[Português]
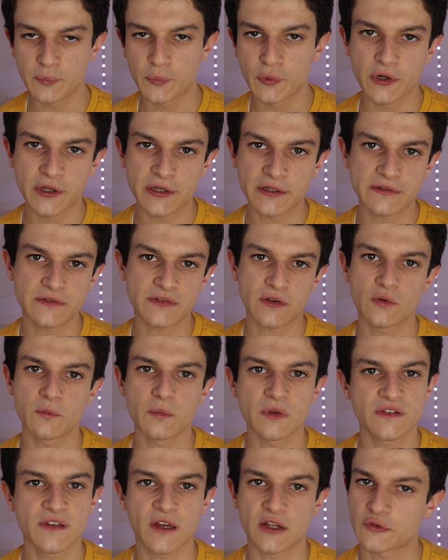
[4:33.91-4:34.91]
porque são
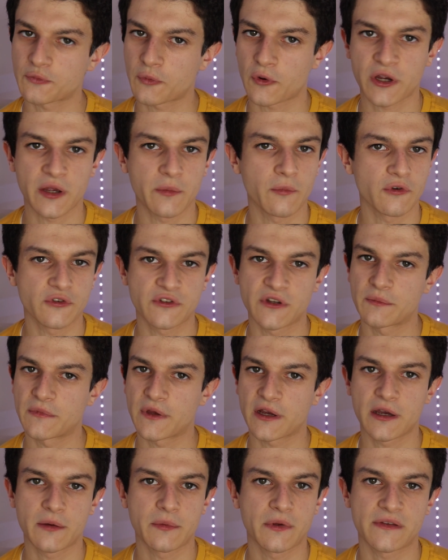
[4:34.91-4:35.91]
demasiados Pokémons na
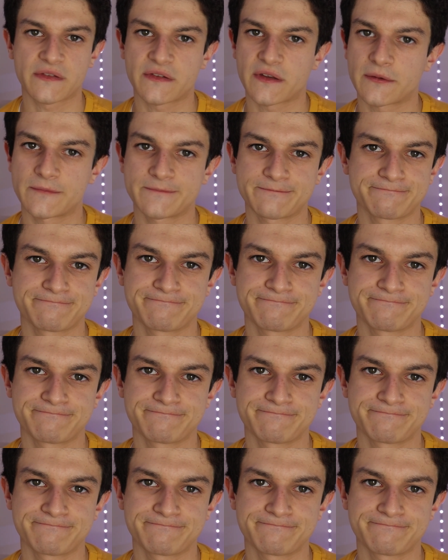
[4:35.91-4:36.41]
minha cabeça.